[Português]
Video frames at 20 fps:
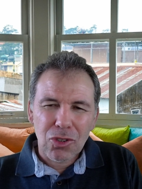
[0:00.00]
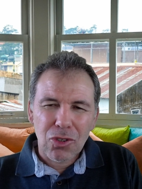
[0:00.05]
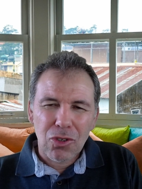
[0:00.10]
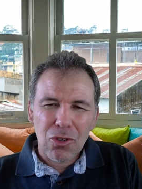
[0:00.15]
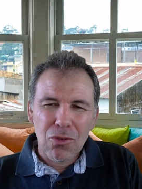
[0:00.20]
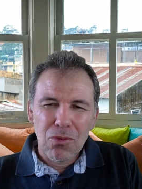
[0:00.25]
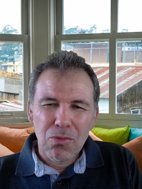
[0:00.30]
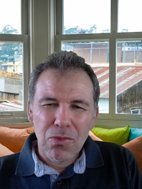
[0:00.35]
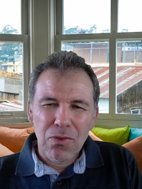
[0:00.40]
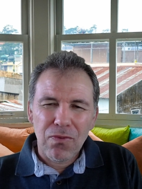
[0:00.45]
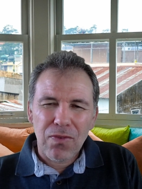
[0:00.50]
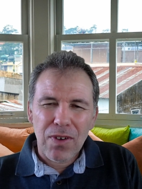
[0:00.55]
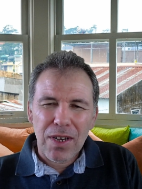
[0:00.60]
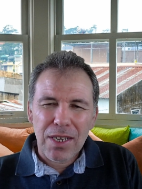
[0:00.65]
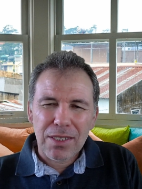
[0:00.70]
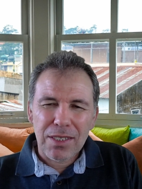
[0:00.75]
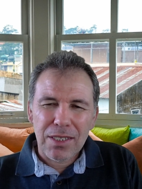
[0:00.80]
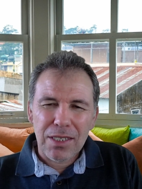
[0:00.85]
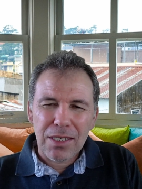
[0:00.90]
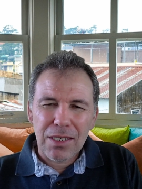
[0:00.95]
como
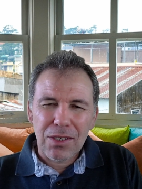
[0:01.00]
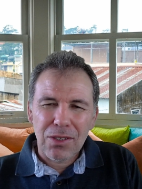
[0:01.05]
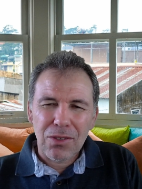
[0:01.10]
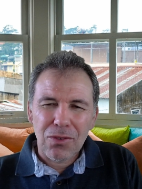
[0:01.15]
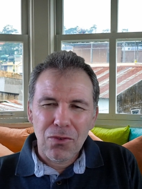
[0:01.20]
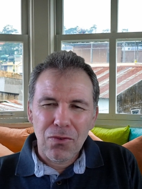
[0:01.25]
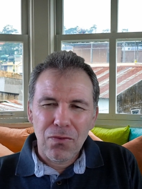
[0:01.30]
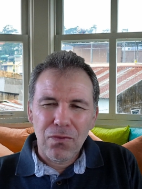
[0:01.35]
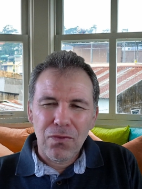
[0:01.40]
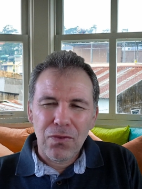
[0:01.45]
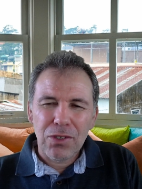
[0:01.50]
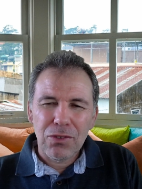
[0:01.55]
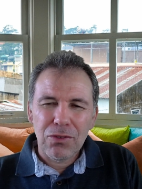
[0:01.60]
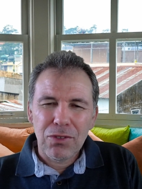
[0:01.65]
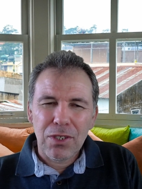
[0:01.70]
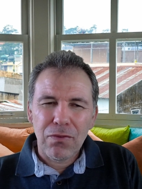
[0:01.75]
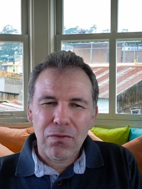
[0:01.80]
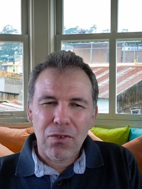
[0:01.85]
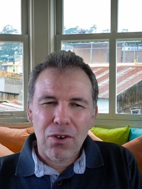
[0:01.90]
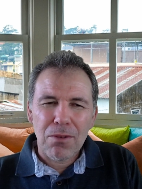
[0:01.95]
fazer o vinho
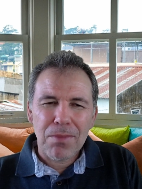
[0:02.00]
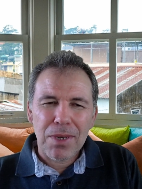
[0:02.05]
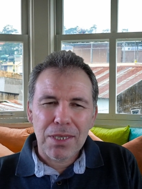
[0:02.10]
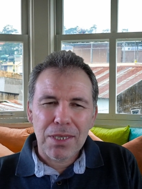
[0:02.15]
de forma